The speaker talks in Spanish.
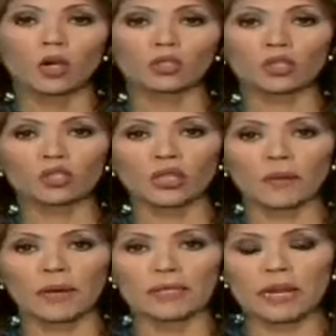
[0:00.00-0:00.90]
Otros
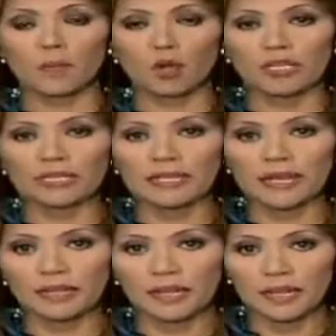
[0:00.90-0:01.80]
temas, la
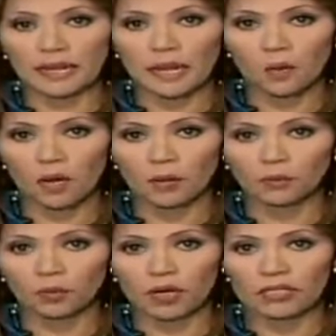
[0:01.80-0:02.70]
policía de Nicaragua
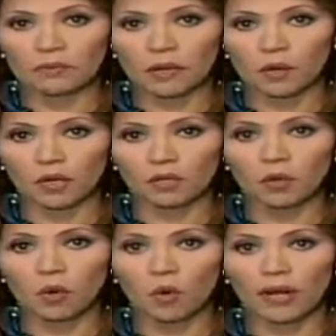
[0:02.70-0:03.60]
capturó al
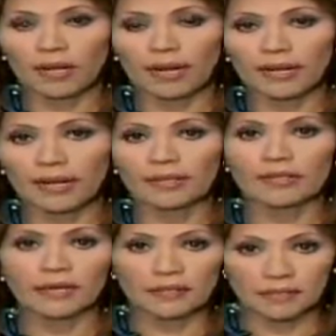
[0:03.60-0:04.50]
salvadoreño Juan Elías
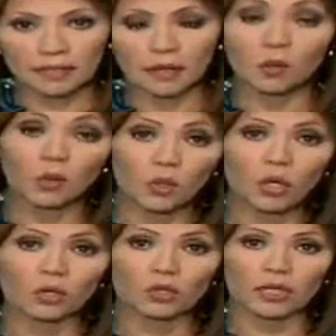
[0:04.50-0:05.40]
García, uno
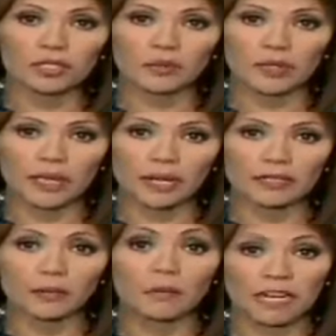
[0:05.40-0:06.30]
de los 10
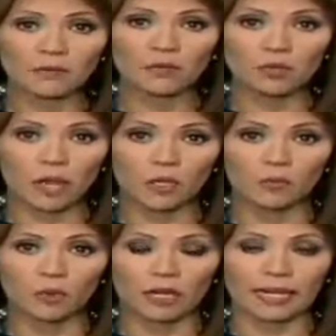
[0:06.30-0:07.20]
criminales más buscados
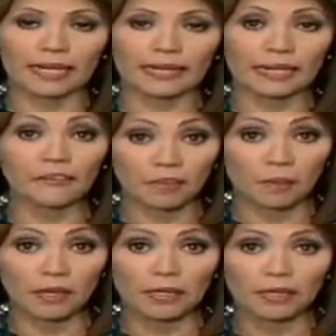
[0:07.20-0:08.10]
por el
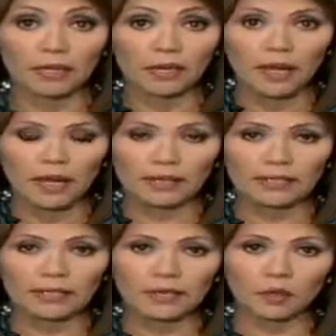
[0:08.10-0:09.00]
FBI.
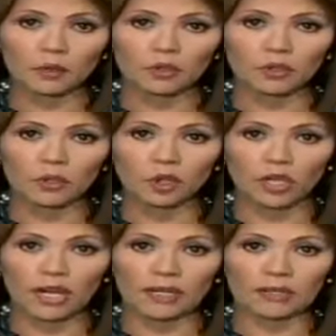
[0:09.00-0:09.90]
García, conocido
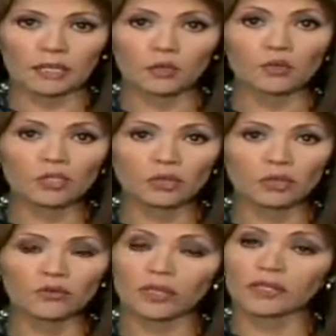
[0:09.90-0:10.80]
con el alias de
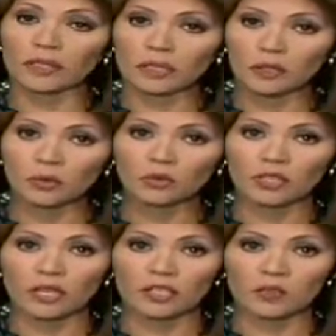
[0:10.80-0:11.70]
Crucito, fue detenido un
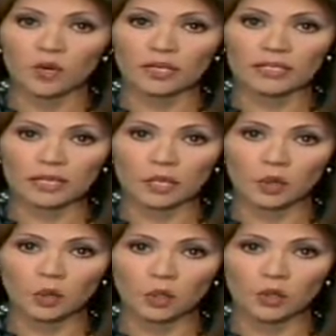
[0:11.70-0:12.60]
día después de ser
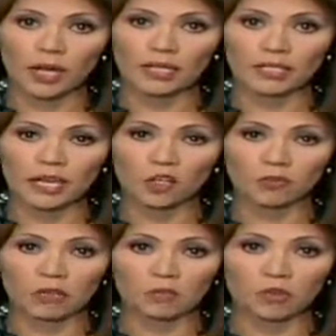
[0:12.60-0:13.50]
incluido en la lista de
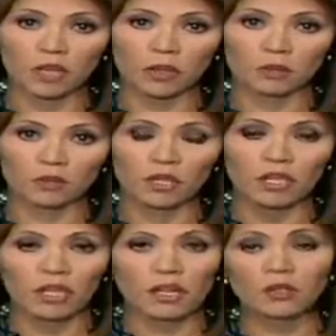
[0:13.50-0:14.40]
los más buscados.
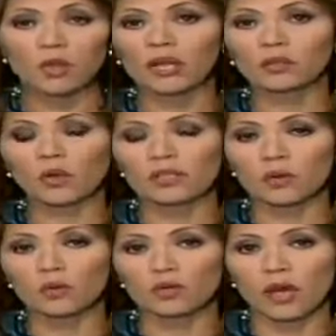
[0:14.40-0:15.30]
El sujeto es
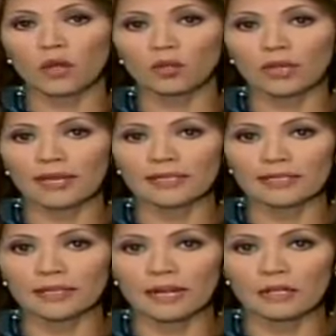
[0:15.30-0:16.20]
acusado de
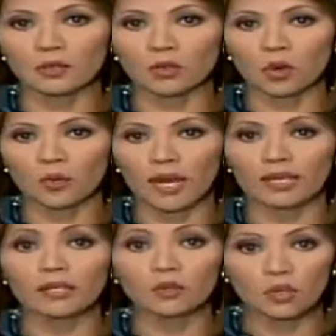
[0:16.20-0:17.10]
asesinar a su novia
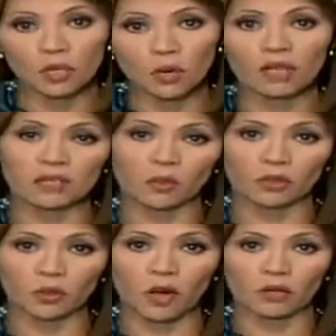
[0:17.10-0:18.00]
y a su hijo hace
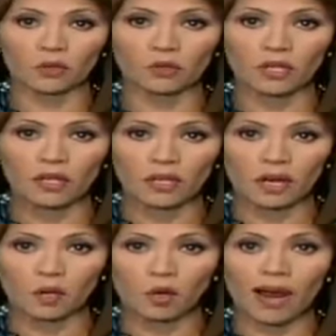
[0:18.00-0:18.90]
cuatro años
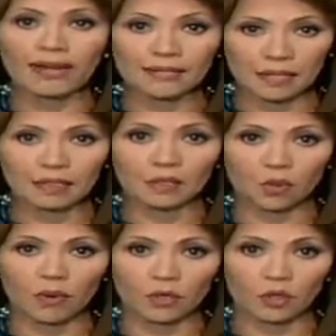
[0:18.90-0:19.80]
en Long Island, en
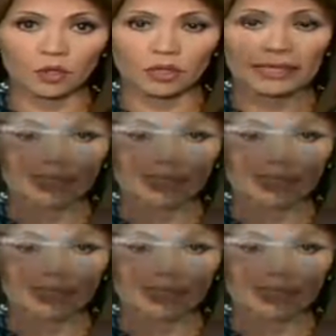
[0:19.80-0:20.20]
Nueva York.